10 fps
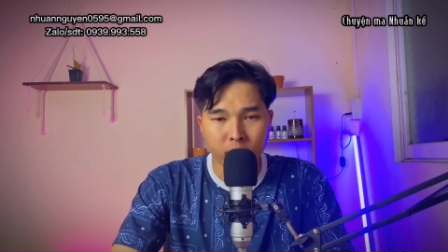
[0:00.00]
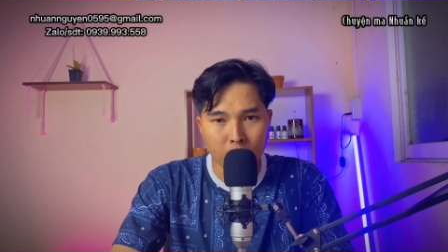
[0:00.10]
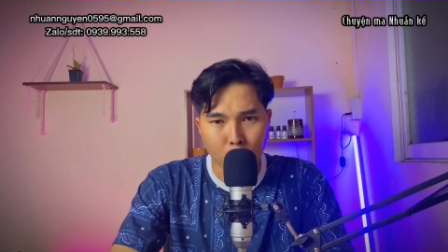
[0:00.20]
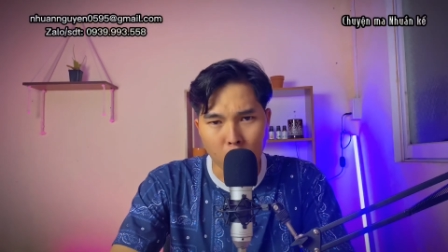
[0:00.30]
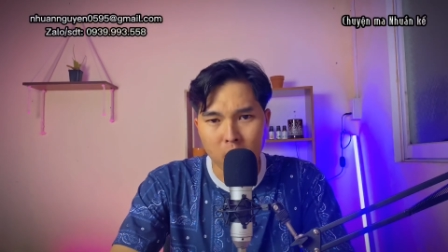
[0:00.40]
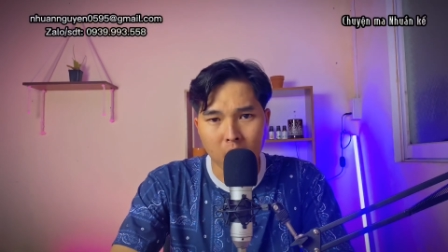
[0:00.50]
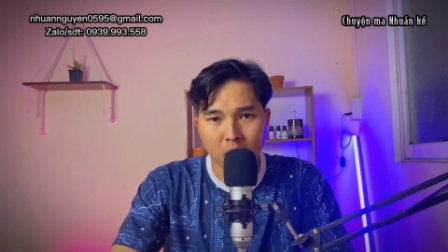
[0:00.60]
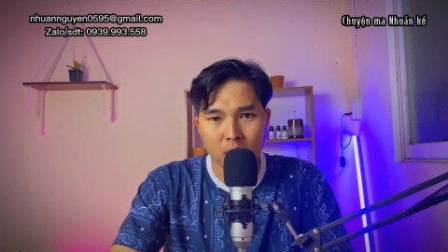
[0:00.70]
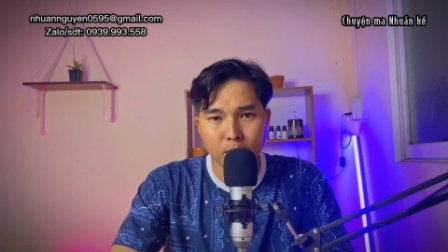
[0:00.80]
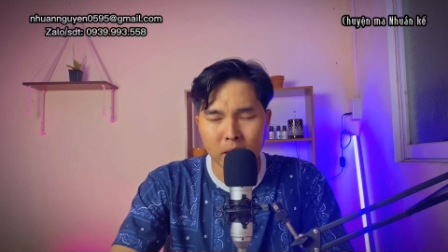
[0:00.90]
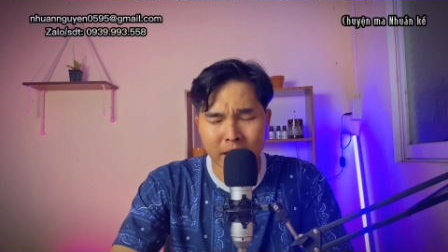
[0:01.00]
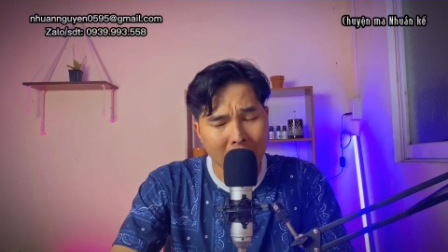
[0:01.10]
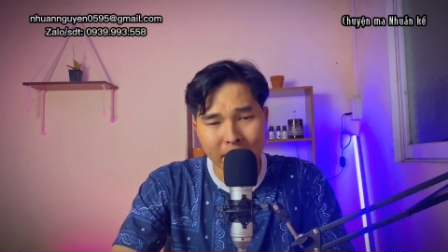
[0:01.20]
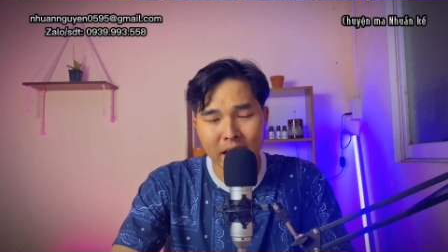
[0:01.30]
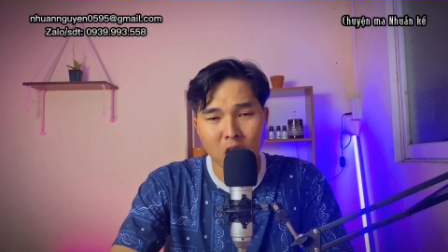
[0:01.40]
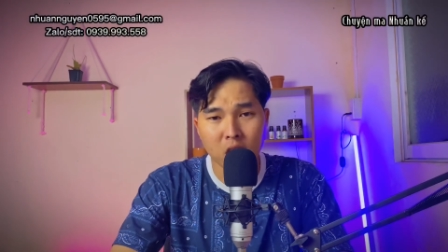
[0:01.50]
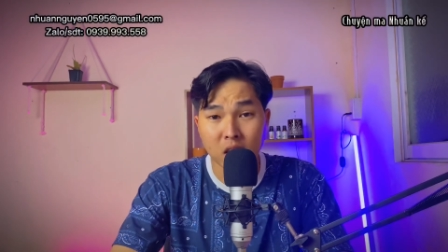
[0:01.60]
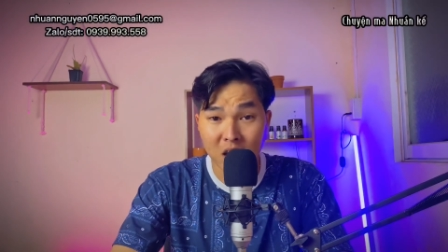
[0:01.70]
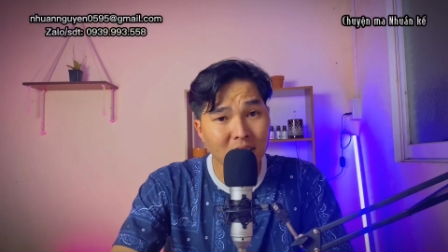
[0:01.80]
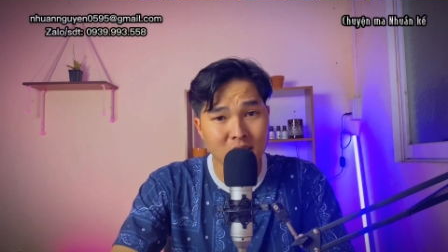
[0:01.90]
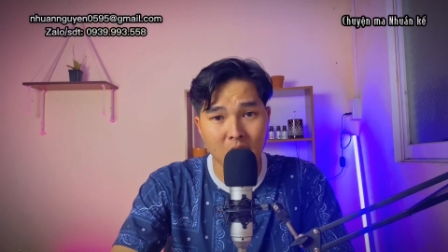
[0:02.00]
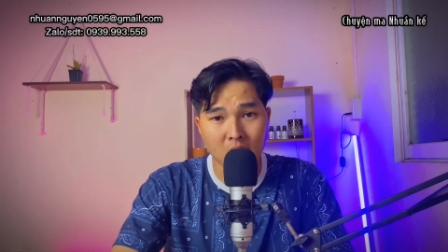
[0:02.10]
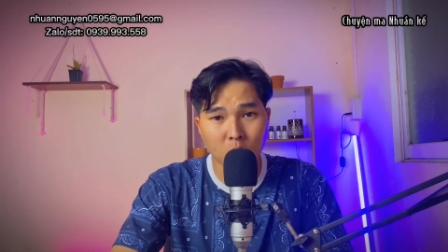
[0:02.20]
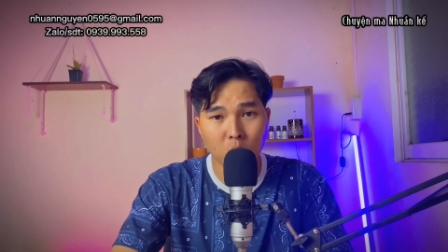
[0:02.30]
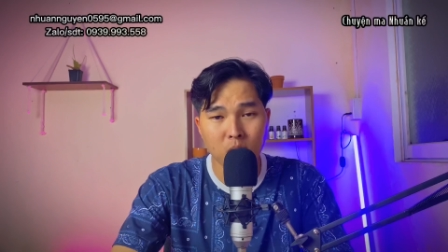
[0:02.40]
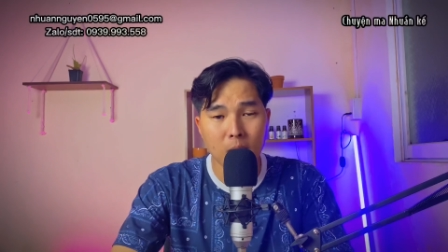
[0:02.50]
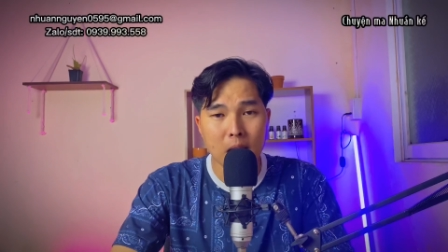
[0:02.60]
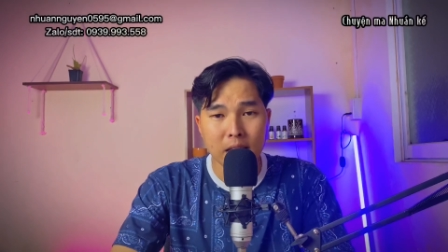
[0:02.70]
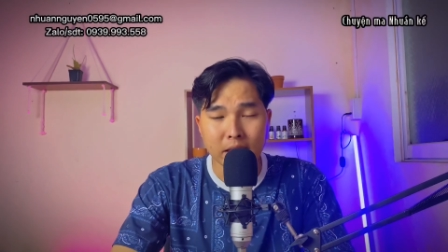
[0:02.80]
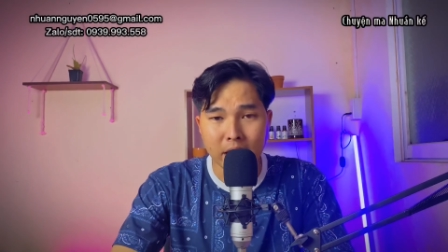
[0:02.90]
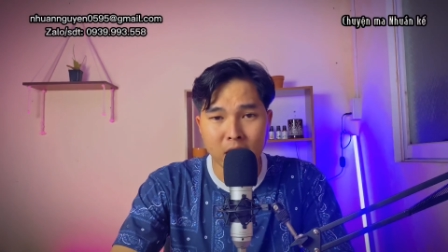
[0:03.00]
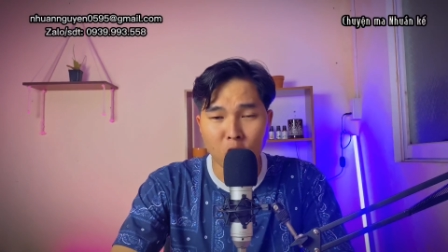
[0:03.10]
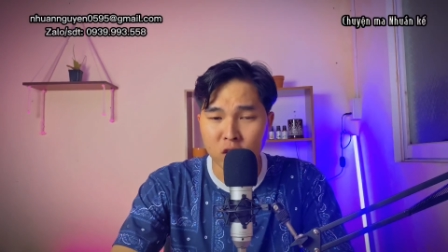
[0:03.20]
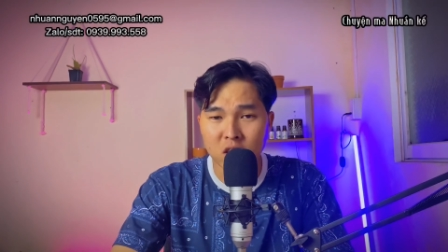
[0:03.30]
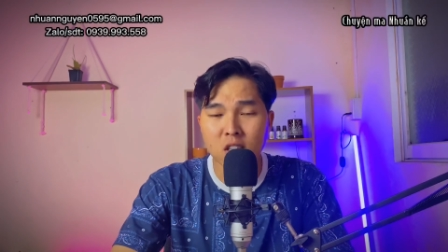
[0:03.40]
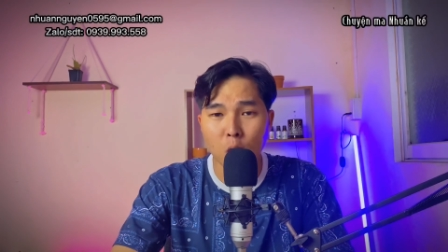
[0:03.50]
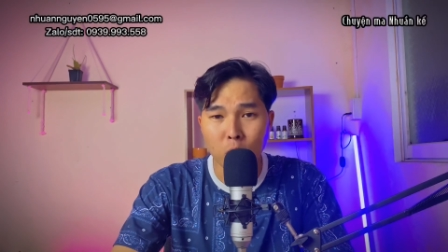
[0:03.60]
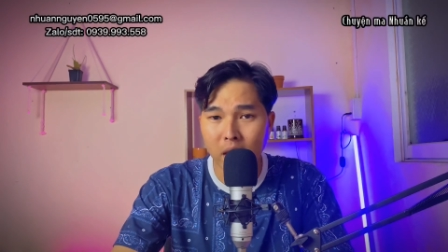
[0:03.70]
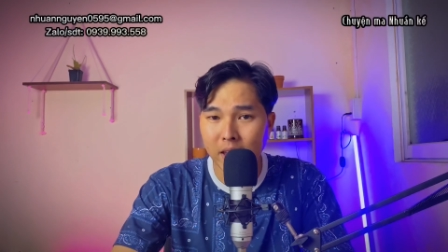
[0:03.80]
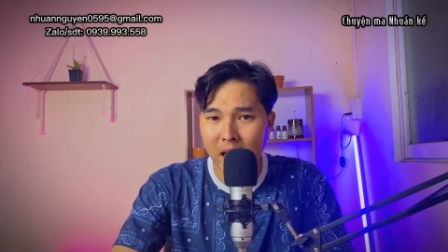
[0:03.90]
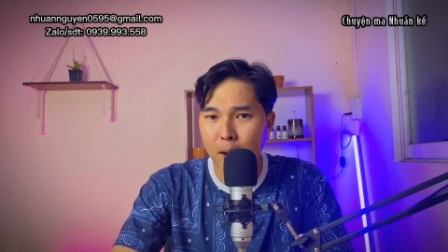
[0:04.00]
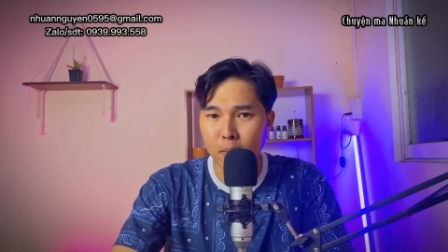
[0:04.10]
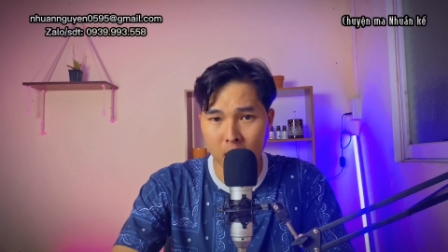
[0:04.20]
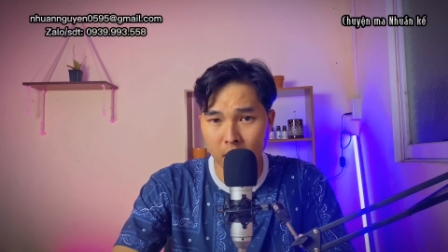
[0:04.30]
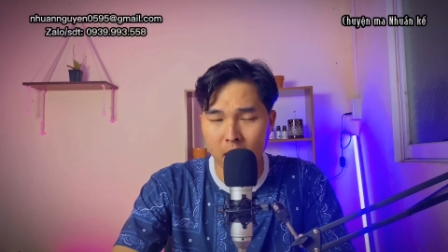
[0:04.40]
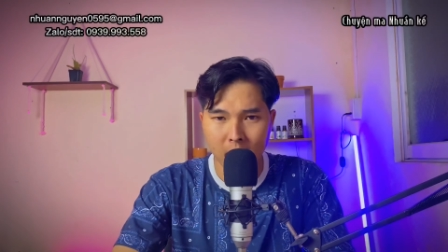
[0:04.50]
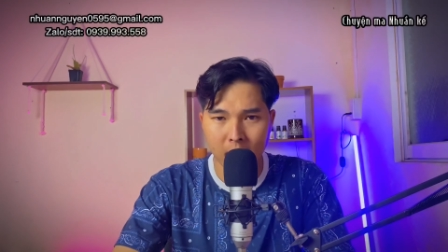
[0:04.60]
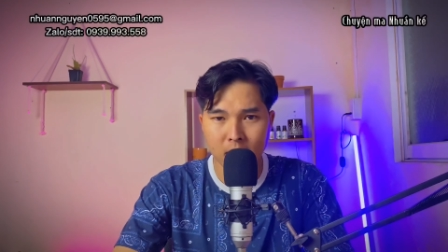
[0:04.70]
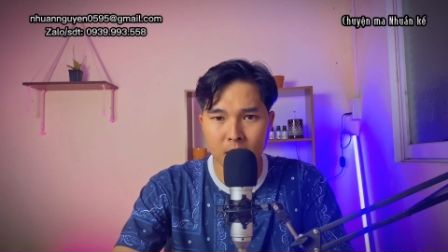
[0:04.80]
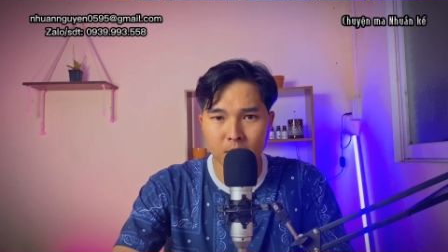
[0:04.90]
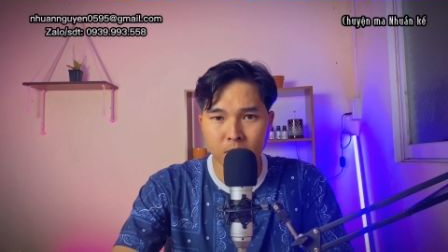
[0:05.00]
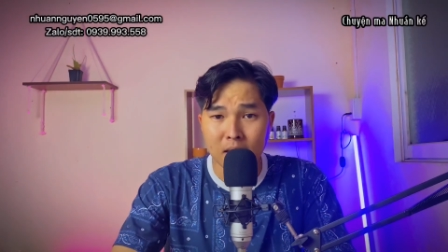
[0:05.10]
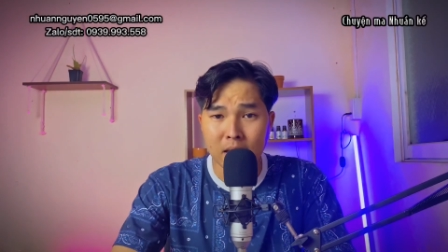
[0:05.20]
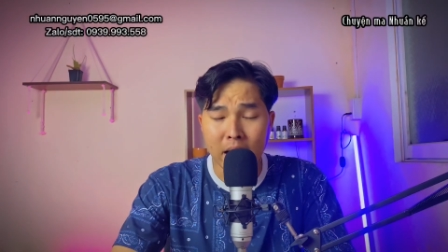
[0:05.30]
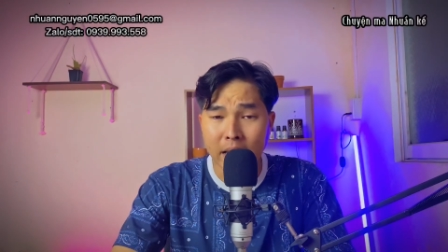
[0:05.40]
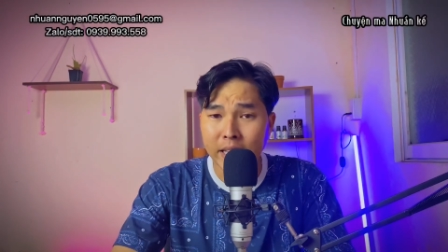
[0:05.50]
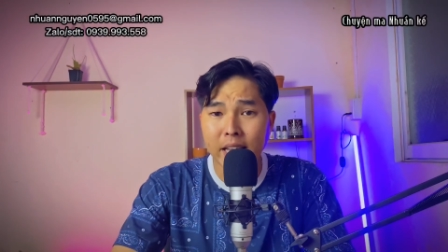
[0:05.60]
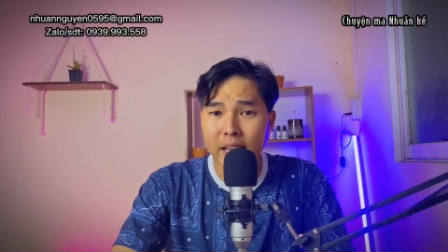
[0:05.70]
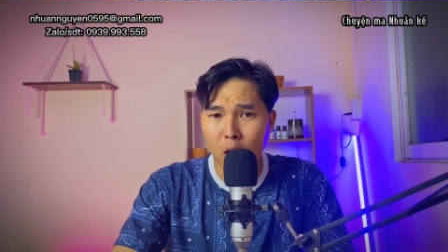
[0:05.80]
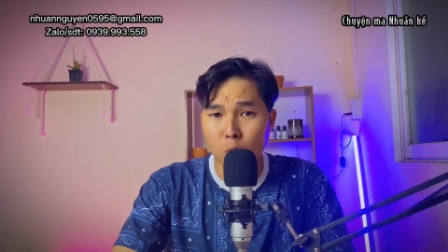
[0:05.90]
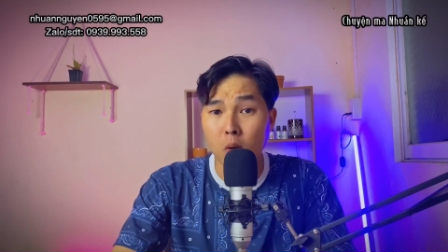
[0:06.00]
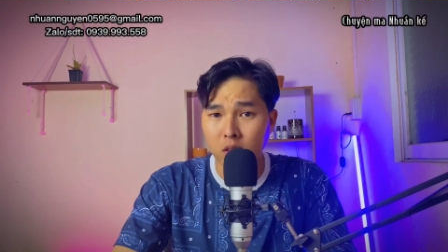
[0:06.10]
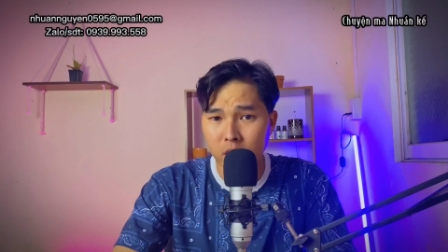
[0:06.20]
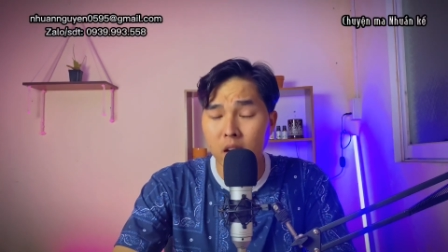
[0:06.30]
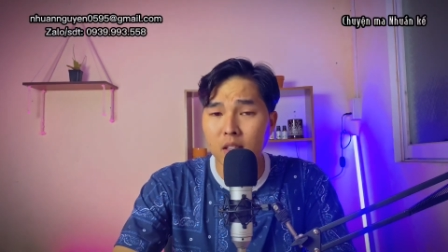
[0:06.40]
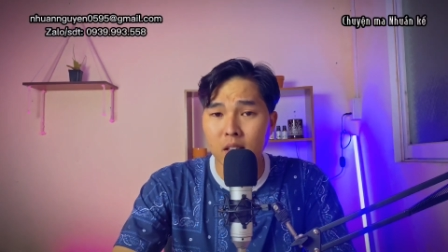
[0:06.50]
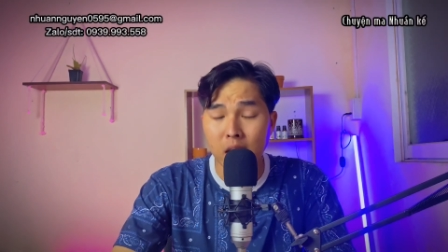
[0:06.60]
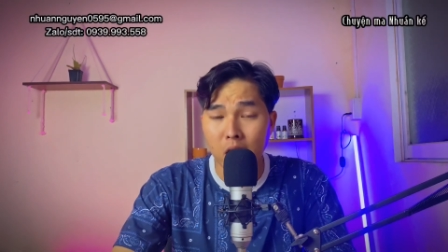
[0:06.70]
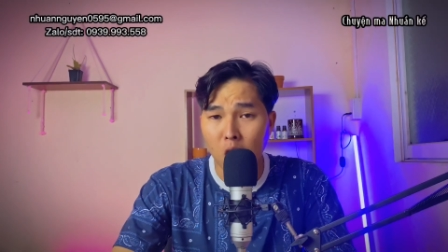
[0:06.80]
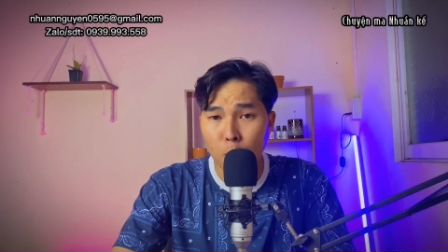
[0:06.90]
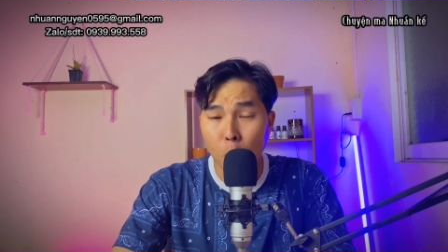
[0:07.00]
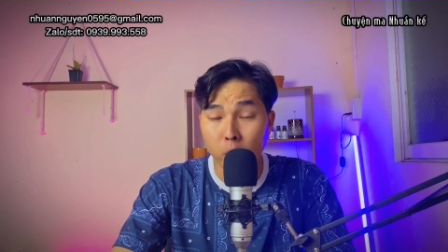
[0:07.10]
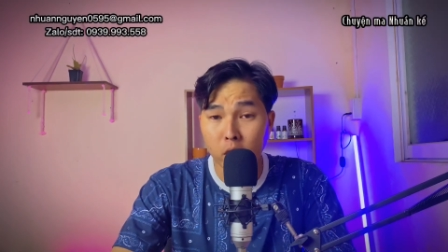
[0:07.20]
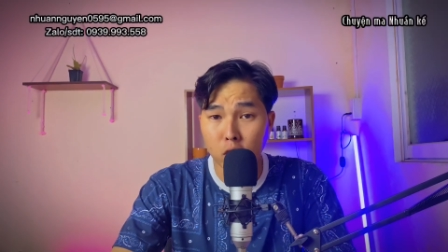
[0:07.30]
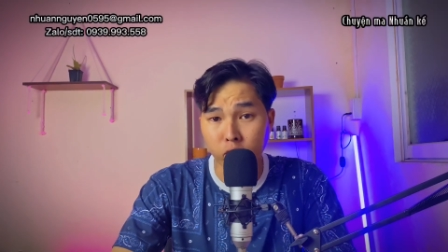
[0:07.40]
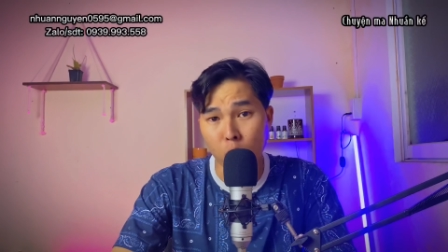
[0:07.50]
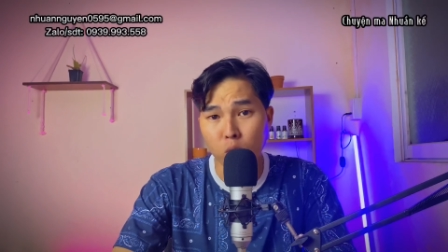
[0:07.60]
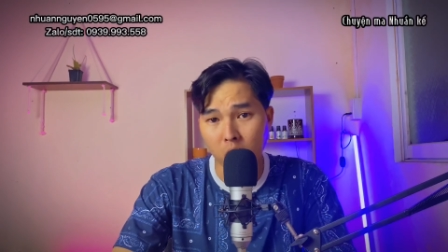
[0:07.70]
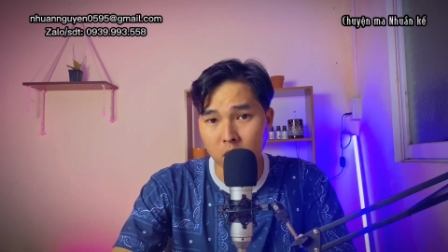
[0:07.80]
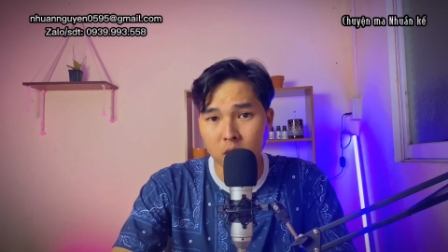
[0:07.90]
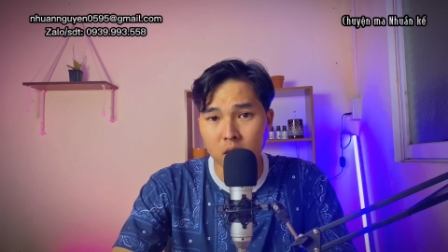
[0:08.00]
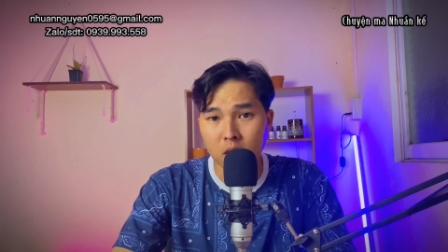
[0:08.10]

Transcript: và mỗi lần á, mình chạy ngang đó thì rất là sợ luôn tại vì hồi xưa cũng nghe cha mẹ kể lại á là ngay cái cây cồng bự đó đó là có một cái người phụ nữ